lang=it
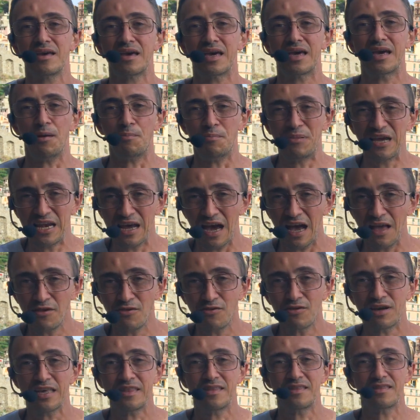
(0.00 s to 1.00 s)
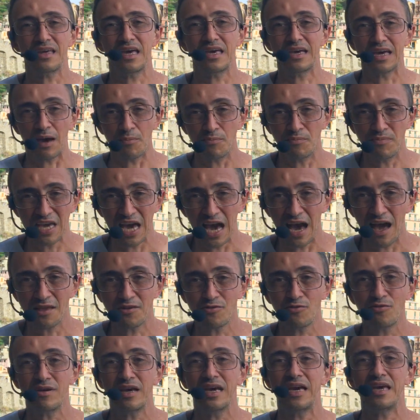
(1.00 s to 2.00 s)
capiranno che sei
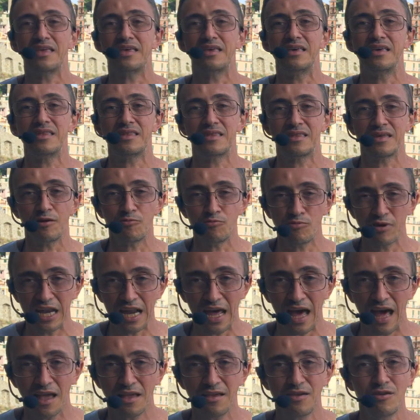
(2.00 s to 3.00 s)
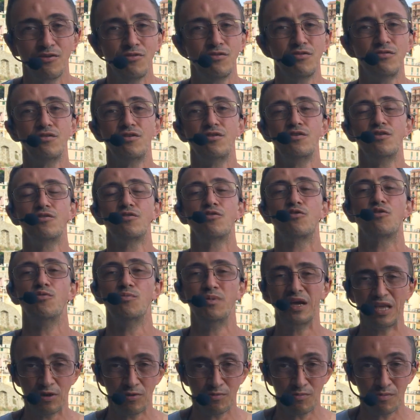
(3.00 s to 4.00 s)
cambiato e ti seguiranno
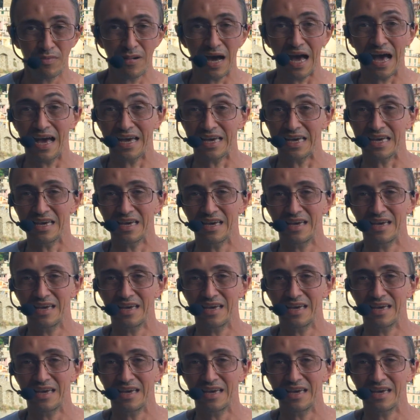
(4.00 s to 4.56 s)
come non mai.